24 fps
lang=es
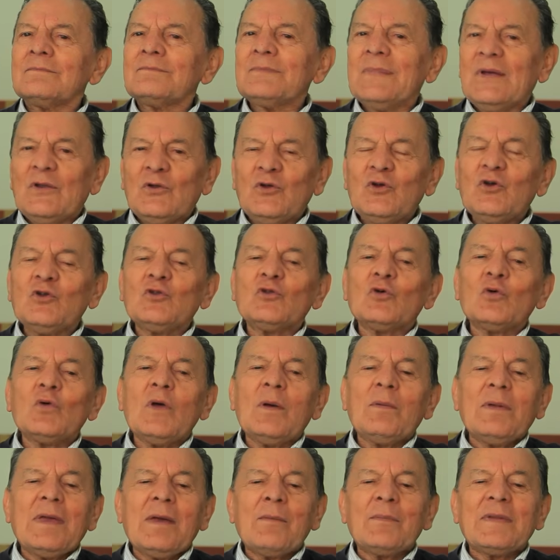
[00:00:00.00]
pero yo
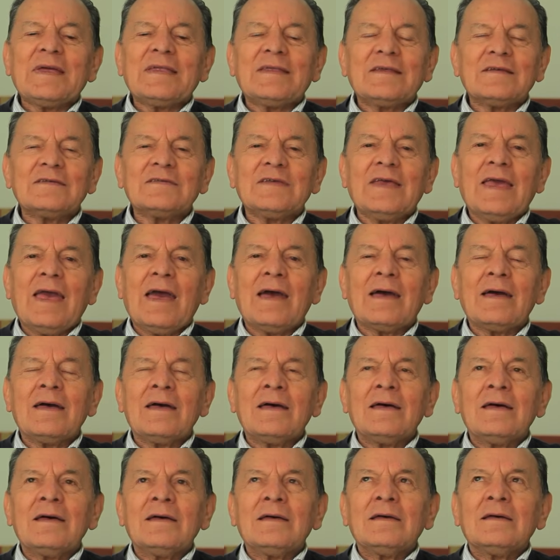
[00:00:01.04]
todavía me decía,
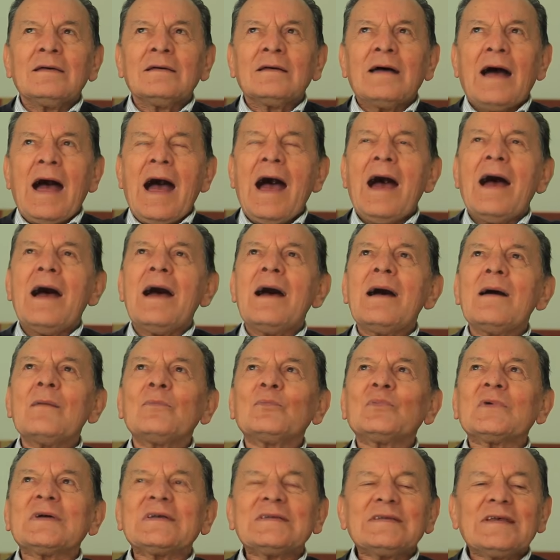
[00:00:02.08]
ah,
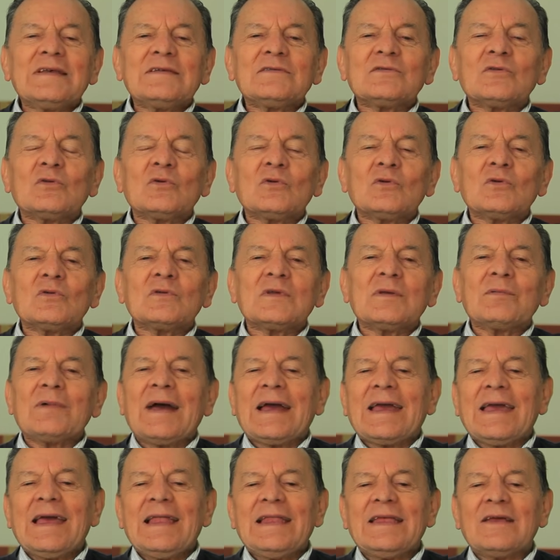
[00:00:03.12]
pues estos
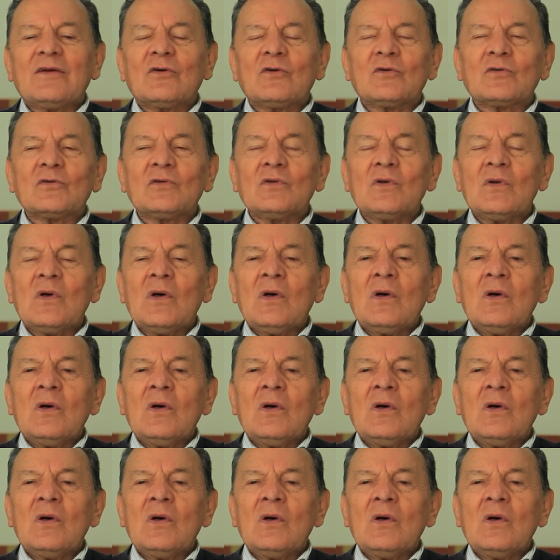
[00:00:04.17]
evangélicos,